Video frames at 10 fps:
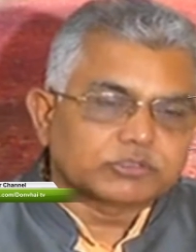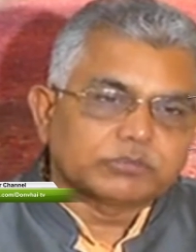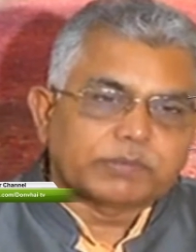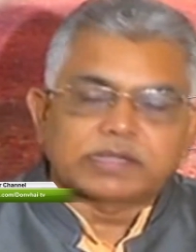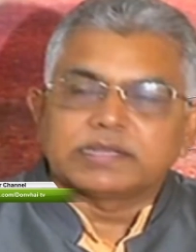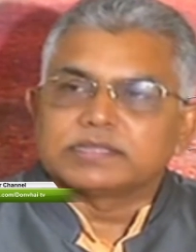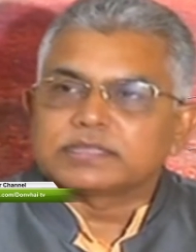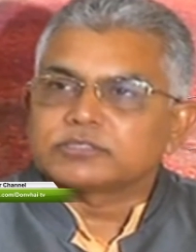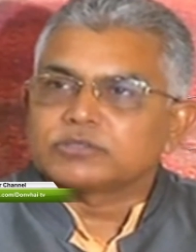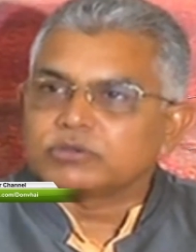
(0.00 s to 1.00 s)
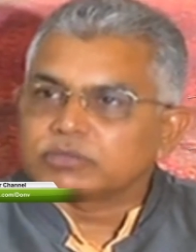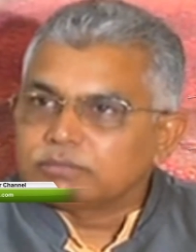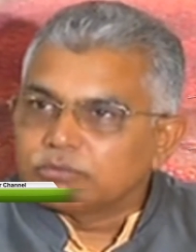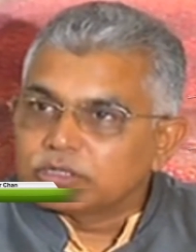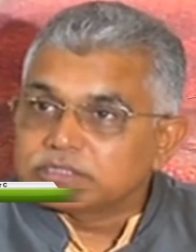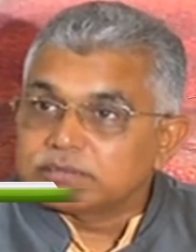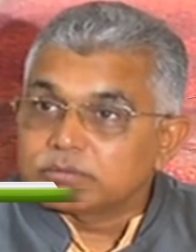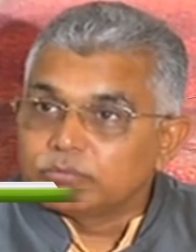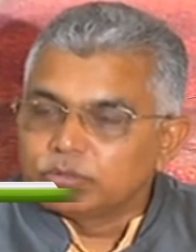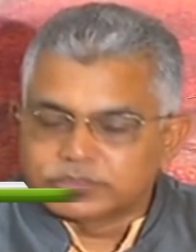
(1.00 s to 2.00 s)
সমস্ত পার্টির নেতাদের সঙ্গে কথা বলেছেন
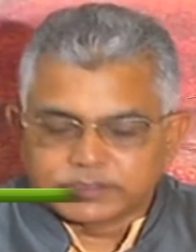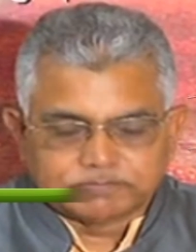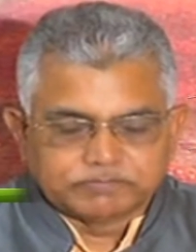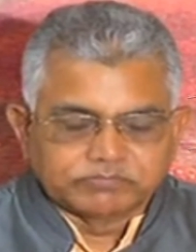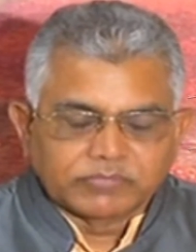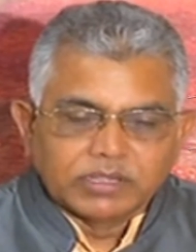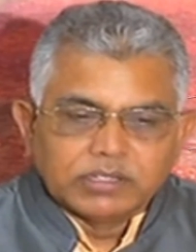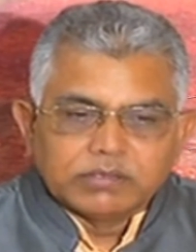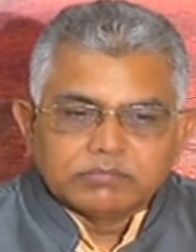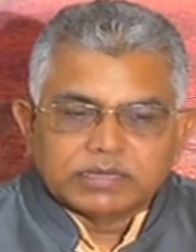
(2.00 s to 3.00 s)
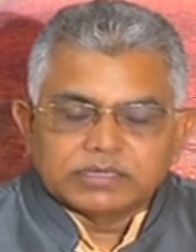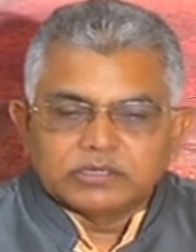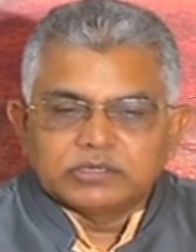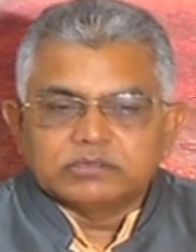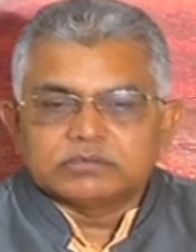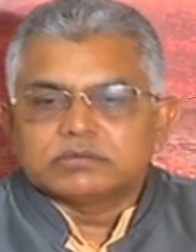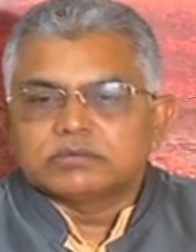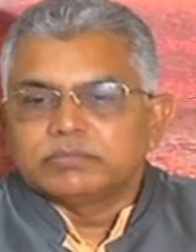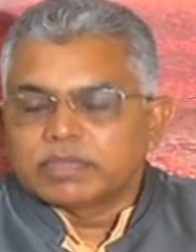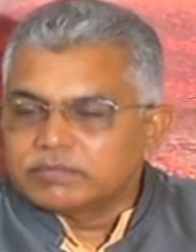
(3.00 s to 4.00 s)
এবং বলছেন মাননীয়
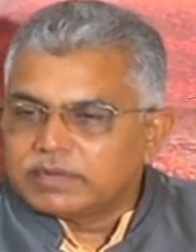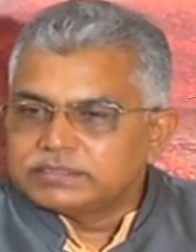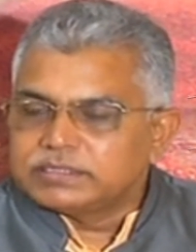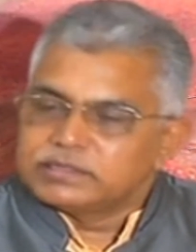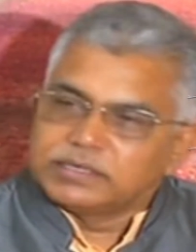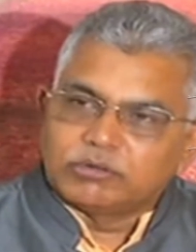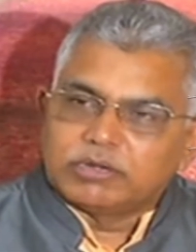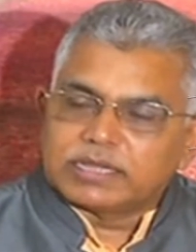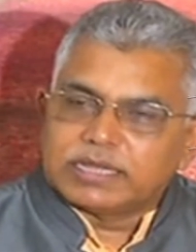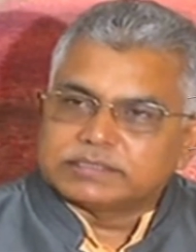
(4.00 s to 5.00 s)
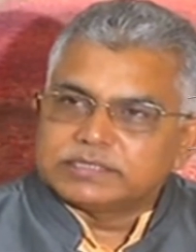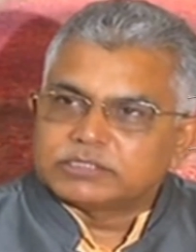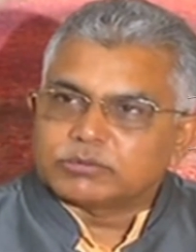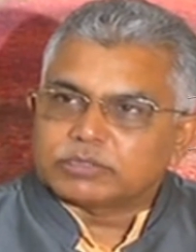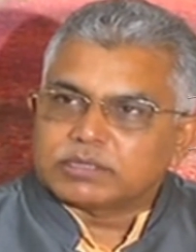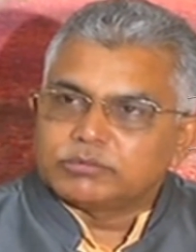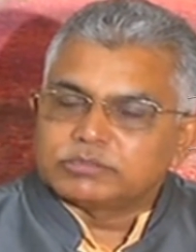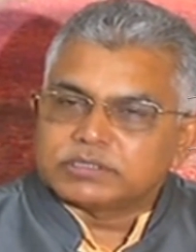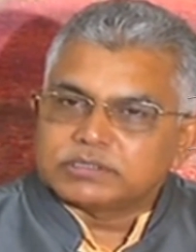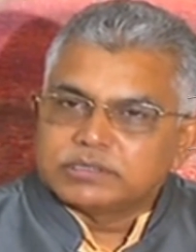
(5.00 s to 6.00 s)
মেঘওয়ালজি তিনিও লেগে আছেন এইসব কথা
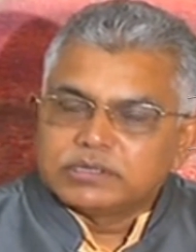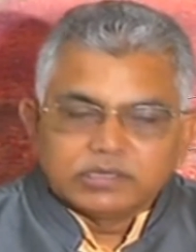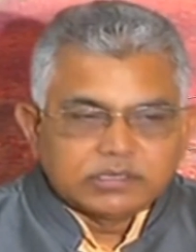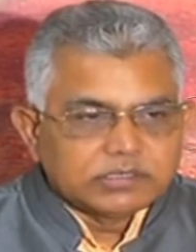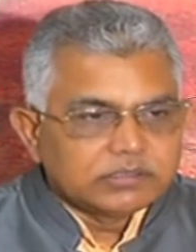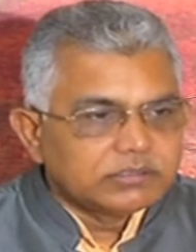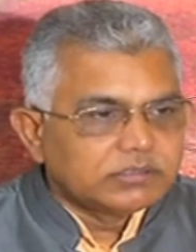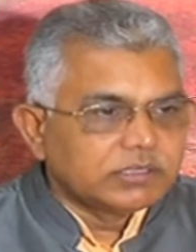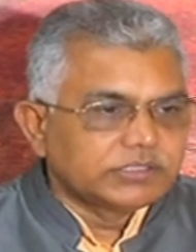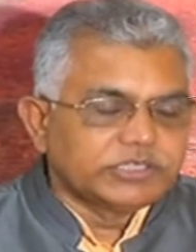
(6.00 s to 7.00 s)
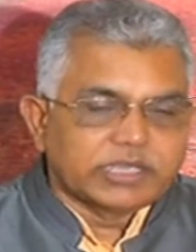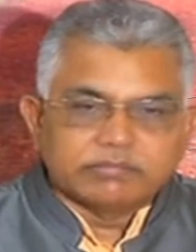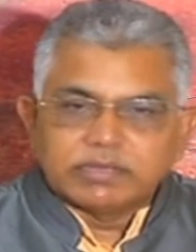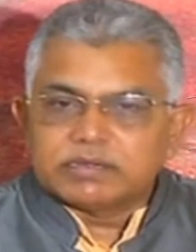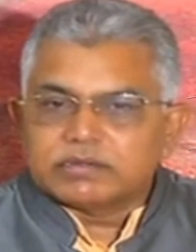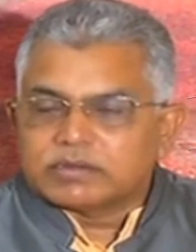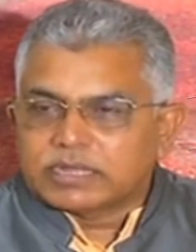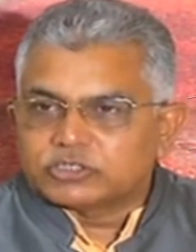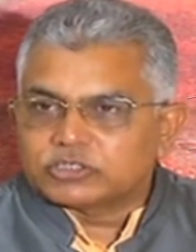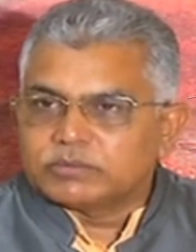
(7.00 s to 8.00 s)
বলছেন চেয়ারম্যান
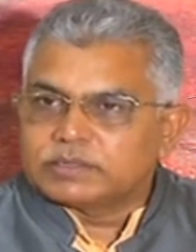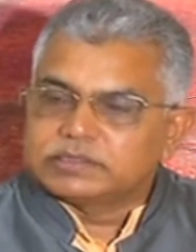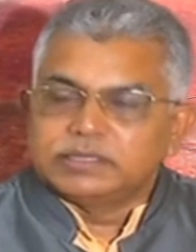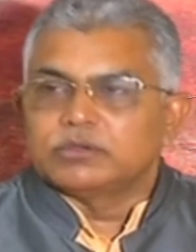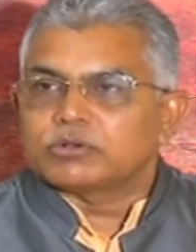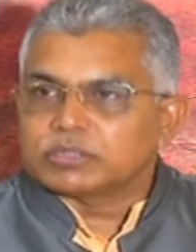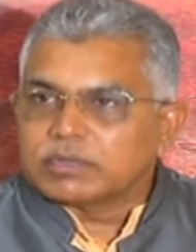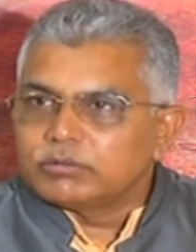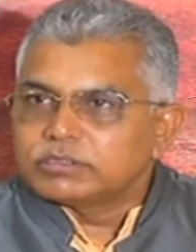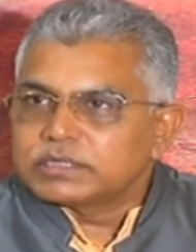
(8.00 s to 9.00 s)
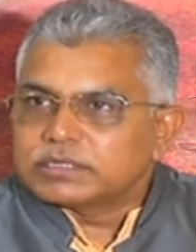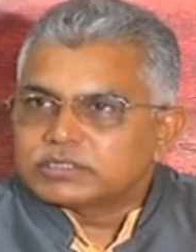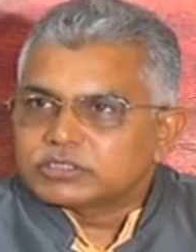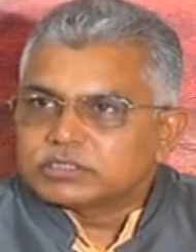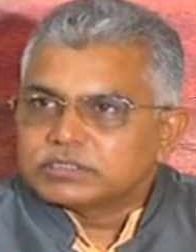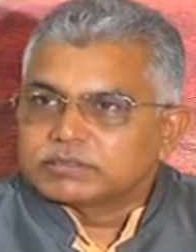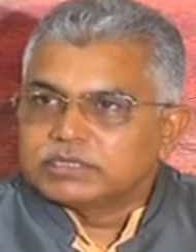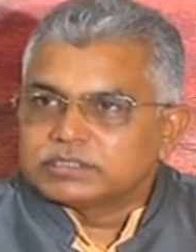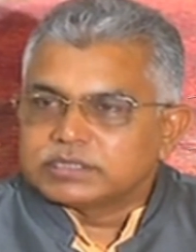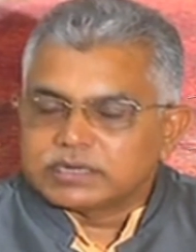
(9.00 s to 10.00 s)
রাজ্যসভা তিনিও কথা বলছেন যে
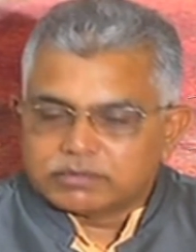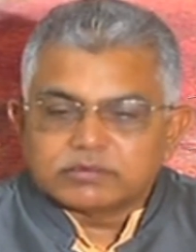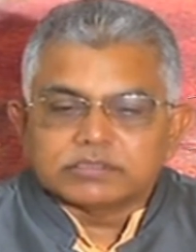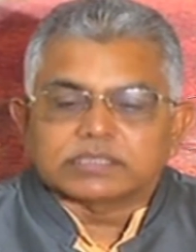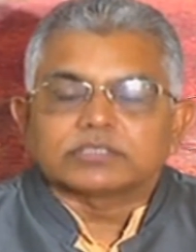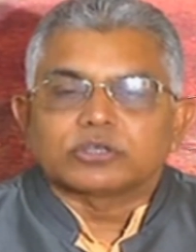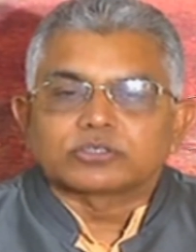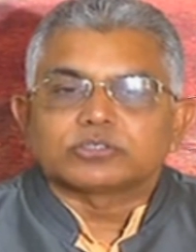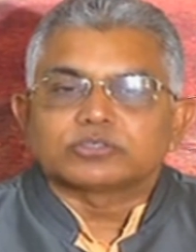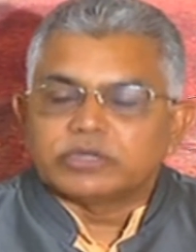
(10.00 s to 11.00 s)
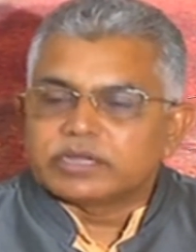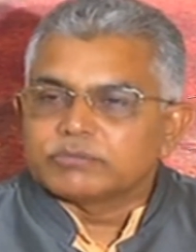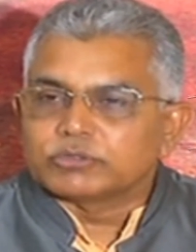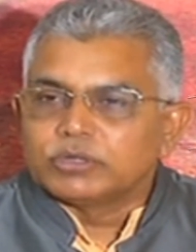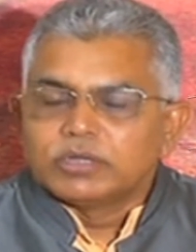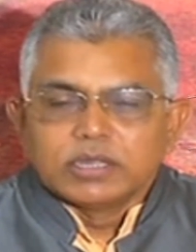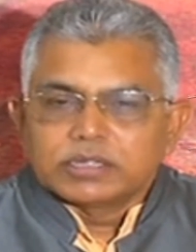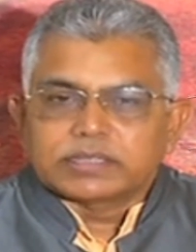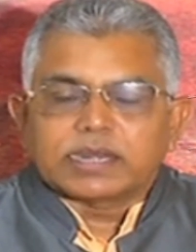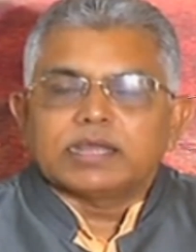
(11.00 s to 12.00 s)
কী চান যাতে সংসদ চলে ঠিক মতো
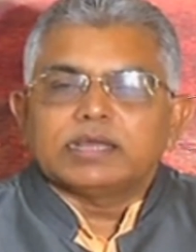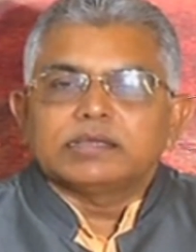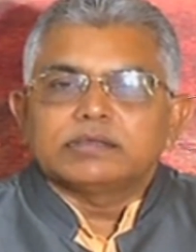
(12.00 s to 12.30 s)
তারা